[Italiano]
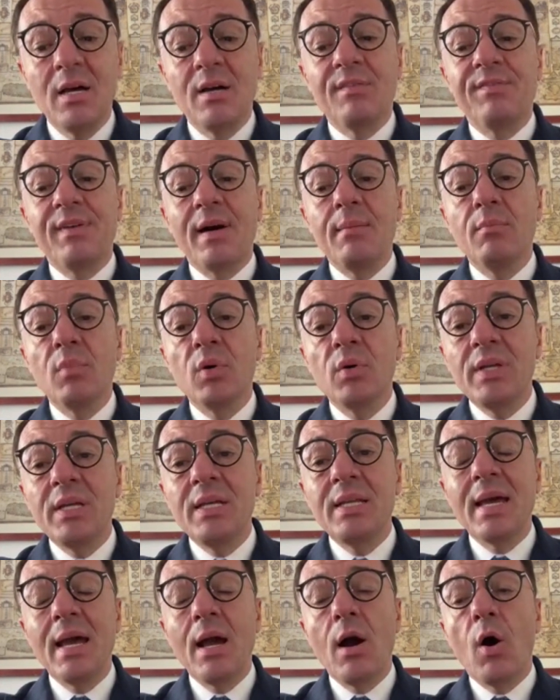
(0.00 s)
fa
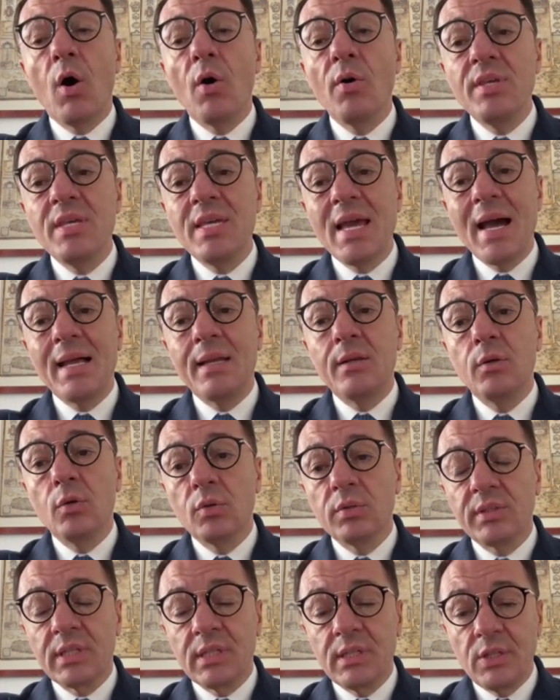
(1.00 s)
morire ogni anno
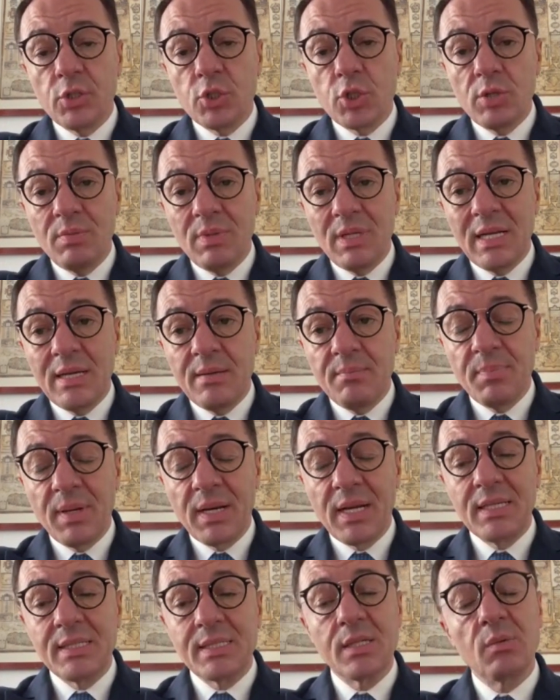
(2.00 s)
oltre 10.000
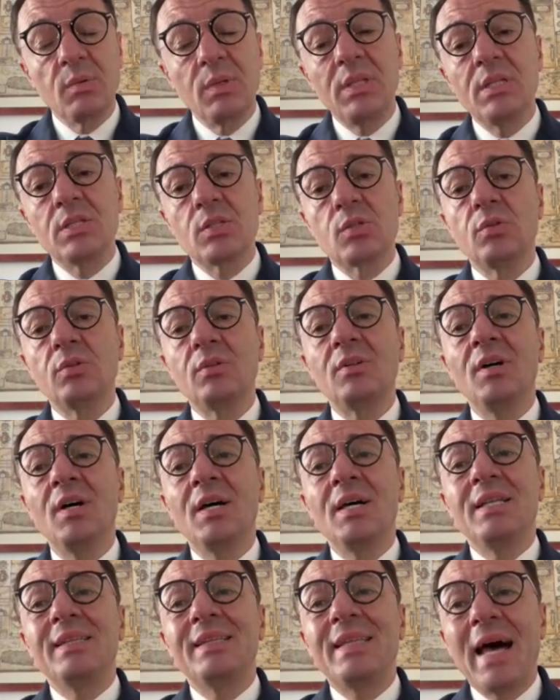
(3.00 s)
imprese. Quindi
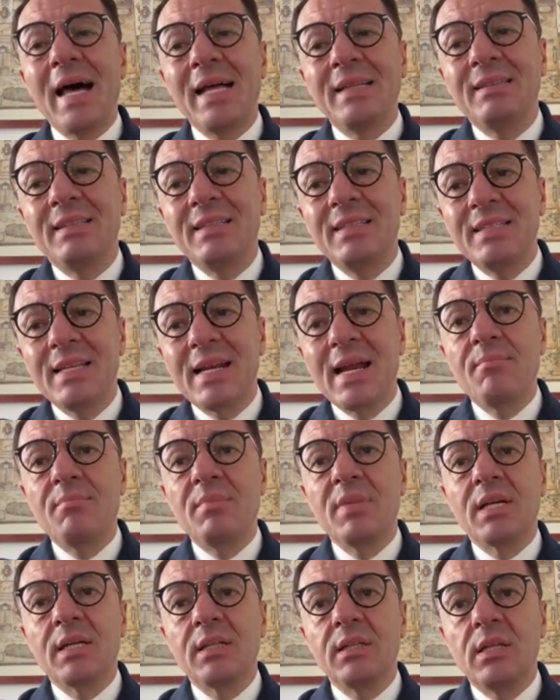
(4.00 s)
sono tanti i
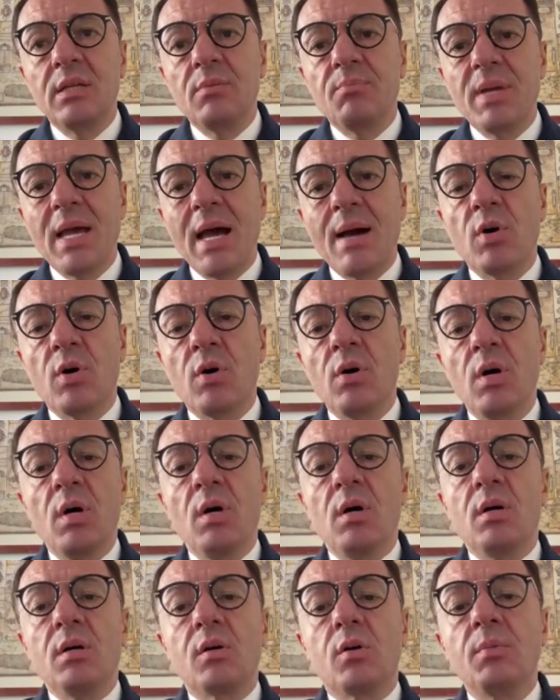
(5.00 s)
drammi che dobbiamo
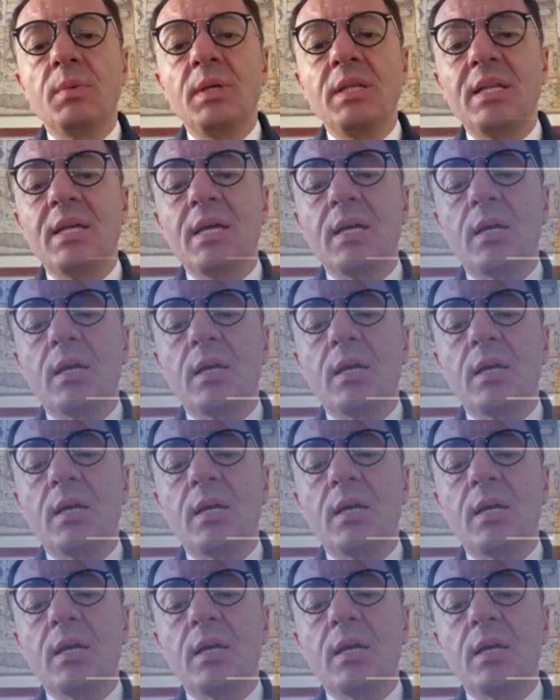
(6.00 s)
come dire,